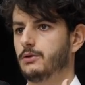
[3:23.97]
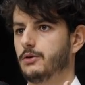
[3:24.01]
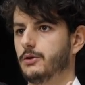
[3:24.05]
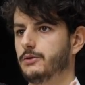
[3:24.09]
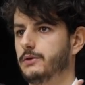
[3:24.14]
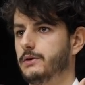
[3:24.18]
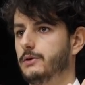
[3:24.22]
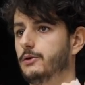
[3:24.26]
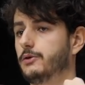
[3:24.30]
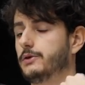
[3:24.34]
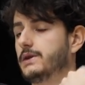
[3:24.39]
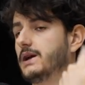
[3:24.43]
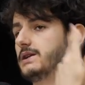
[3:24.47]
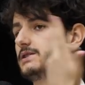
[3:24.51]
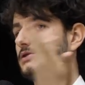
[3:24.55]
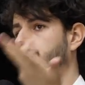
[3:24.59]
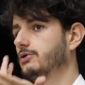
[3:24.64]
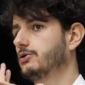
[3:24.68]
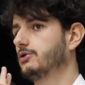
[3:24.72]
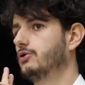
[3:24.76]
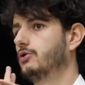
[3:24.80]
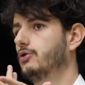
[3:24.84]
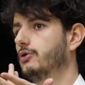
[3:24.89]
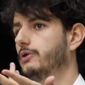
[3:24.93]
de, telle
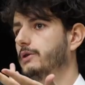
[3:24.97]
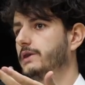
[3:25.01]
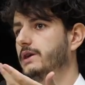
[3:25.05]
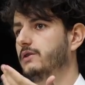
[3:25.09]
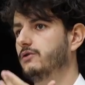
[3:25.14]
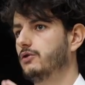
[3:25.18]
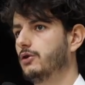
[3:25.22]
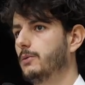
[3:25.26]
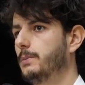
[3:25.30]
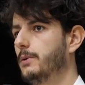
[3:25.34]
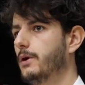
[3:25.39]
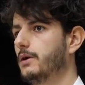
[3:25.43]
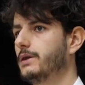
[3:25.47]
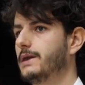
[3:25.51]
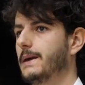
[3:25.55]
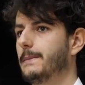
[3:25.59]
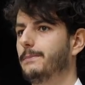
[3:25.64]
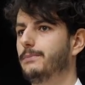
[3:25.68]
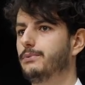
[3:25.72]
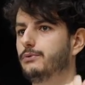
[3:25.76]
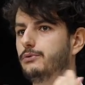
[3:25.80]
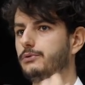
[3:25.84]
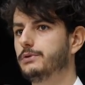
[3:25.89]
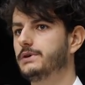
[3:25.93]
sorte que le développeur n'a
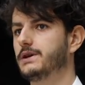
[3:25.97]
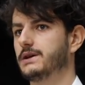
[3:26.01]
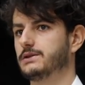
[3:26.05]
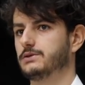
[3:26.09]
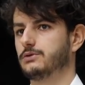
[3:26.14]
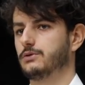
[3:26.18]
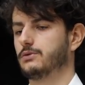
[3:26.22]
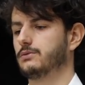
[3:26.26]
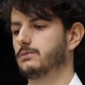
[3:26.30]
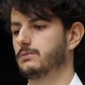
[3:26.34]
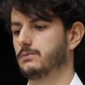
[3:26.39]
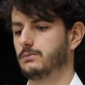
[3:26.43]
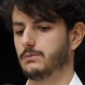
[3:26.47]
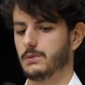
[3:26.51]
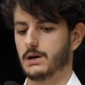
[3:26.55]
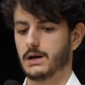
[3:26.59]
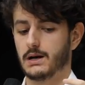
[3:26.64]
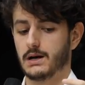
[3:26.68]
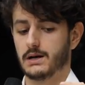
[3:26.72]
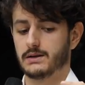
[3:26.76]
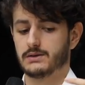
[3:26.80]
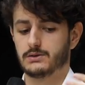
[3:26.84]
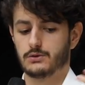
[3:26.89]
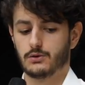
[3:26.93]
plus qu'à se,
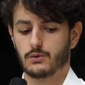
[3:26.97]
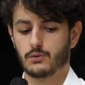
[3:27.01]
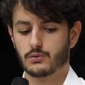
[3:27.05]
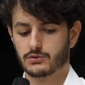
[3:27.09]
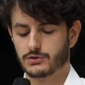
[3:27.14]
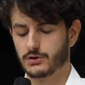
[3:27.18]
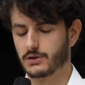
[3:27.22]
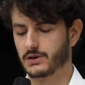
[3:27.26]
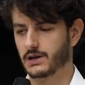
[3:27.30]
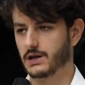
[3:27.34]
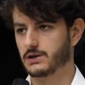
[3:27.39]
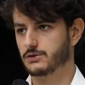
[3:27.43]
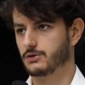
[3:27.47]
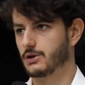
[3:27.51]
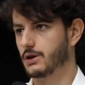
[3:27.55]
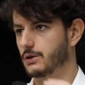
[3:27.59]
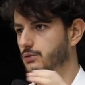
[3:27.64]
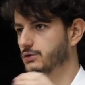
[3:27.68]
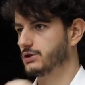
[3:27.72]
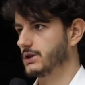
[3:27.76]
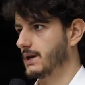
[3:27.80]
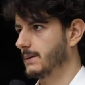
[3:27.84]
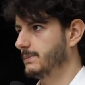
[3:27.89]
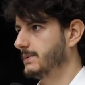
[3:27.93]
concentrer sur la
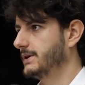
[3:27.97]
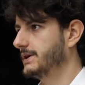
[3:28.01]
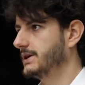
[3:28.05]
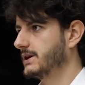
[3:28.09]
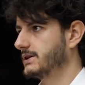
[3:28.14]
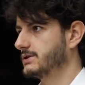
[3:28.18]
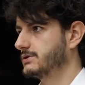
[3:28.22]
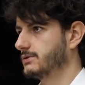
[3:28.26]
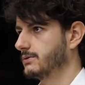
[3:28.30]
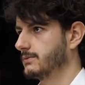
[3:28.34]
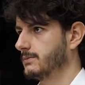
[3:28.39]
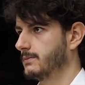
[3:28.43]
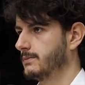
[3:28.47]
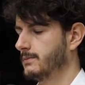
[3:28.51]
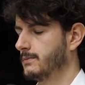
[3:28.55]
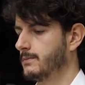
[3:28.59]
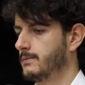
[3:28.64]
couche application.